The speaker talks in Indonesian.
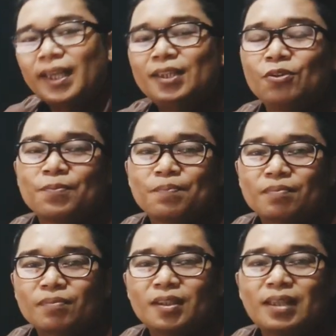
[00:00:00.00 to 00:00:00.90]
gitu
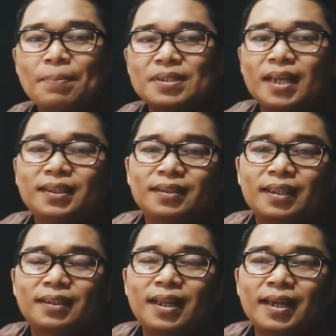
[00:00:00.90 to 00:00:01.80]
tetapi saya
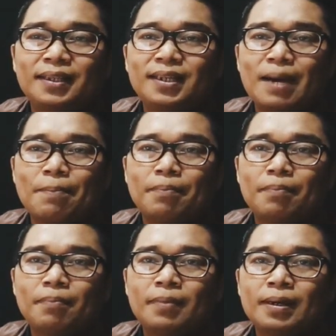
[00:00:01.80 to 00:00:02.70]
lagi tidak
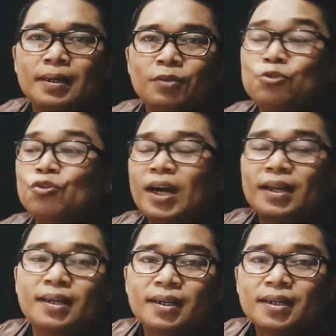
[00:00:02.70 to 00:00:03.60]

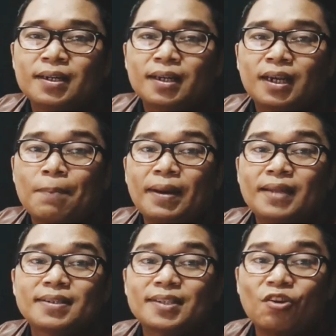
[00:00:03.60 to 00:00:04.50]
menunjukkan kepada
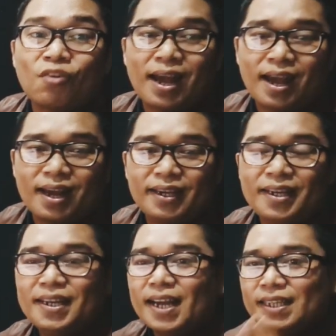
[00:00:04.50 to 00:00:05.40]
seseorang
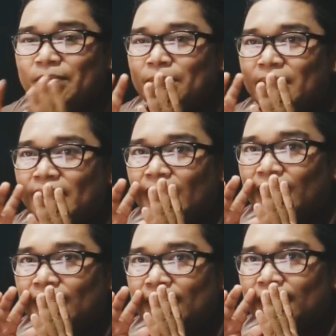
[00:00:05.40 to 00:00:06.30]
ini hanya
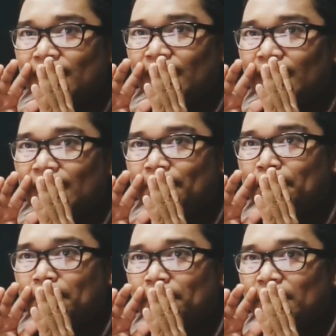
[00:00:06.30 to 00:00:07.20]
memberikan uh,